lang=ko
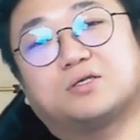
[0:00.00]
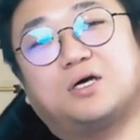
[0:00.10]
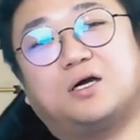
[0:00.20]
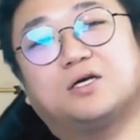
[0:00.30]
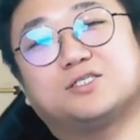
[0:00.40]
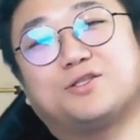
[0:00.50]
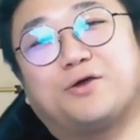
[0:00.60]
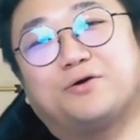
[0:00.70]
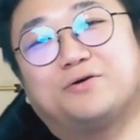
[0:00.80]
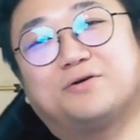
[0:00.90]
되게
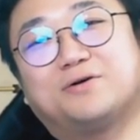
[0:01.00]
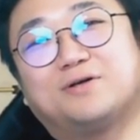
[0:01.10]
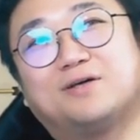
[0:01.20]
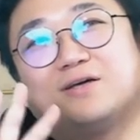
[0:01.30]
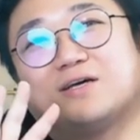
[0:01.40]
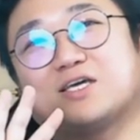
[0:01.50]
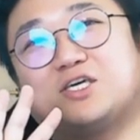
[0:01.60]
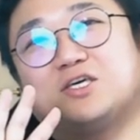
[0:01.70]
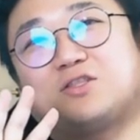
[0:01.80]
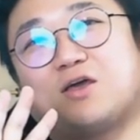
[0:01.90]
착하시네요
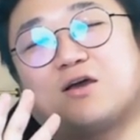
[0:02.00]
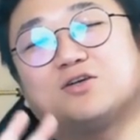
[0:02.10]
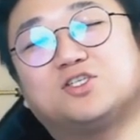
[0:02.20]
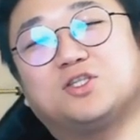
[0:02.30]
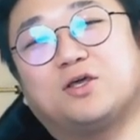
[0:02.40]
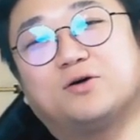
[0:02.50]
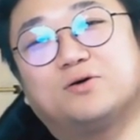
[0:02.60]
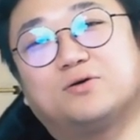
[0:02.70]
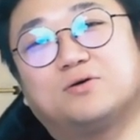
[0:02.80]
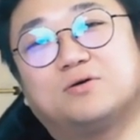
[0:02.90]
키 되게
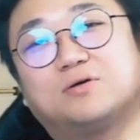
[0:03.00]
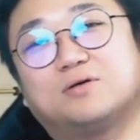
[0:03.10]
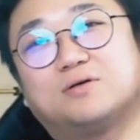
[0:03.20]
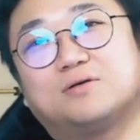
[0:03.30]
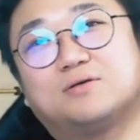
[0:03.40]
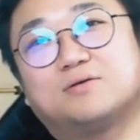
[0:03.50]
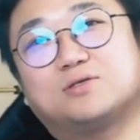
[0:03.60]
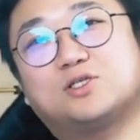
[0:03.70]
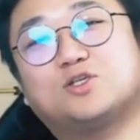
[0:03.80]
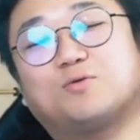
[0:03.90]
크시네요
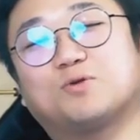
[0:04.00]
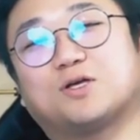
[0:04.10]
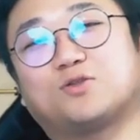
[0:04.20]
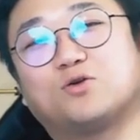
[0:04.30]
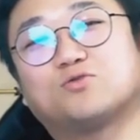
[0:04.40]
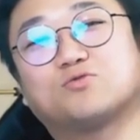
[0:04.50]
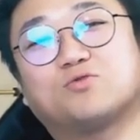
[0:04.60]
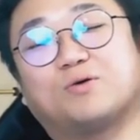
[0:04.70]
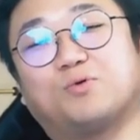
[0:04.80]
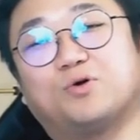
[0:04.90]
실제로 보니까 덜
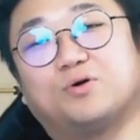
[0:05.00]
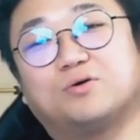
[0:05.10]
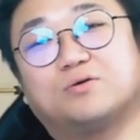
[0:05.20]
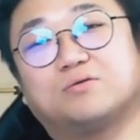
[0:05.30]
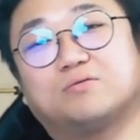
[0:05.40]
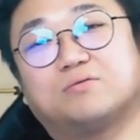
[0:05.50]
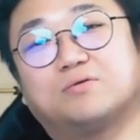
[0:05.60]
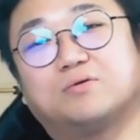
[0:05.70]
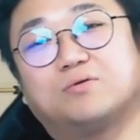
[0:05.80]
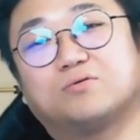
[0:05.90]
뚱뚱해 보여요
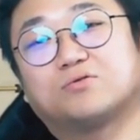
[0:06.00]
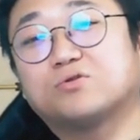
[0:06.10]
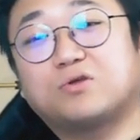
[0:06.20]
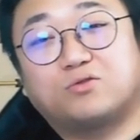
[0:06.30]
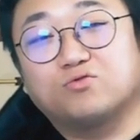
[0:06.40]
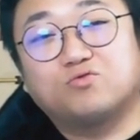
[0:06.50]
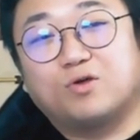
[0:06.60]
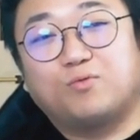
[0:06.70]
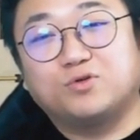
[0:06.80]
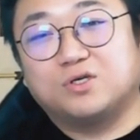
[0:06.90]
그렇게
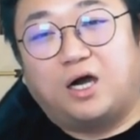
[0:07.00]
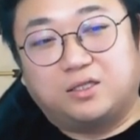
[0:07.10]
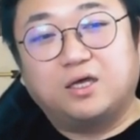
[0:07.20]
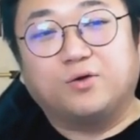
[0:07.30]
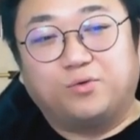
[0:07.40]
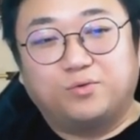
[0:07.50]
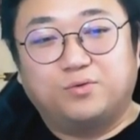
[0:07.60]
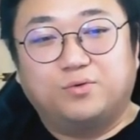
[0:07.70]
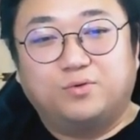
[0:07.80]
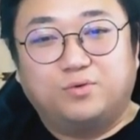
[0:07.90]
뚱뚱해 보이지가 않아요
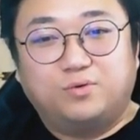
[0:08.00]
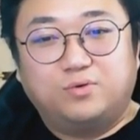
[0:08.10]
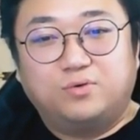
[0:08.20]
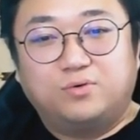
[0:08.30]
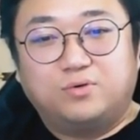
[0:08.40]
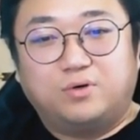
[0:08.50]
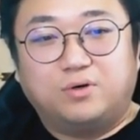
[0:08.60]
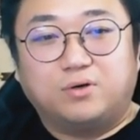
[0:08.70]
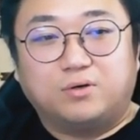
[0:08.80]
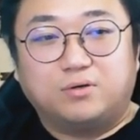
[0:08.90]

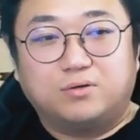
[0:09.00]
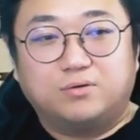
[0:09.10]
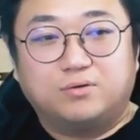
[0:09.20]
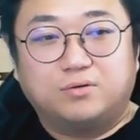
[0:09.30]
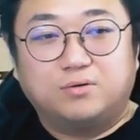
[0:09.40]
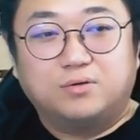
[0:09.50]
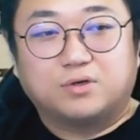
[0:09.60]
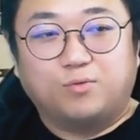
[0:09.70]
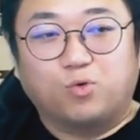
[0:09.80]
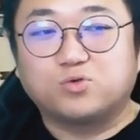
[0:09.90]
어
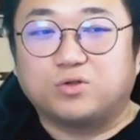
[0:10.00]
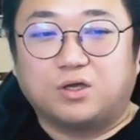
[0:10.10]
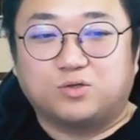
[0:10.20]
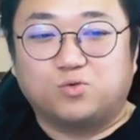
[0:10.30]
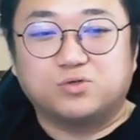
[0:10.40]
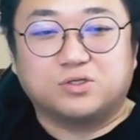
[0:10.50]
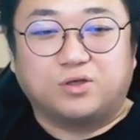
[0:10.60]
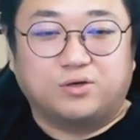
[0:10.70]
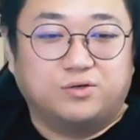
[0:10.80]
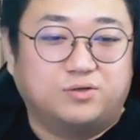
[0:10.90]
목소리 되게
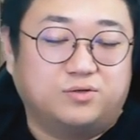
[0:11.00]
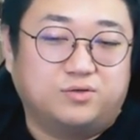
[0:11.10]
좋으시네요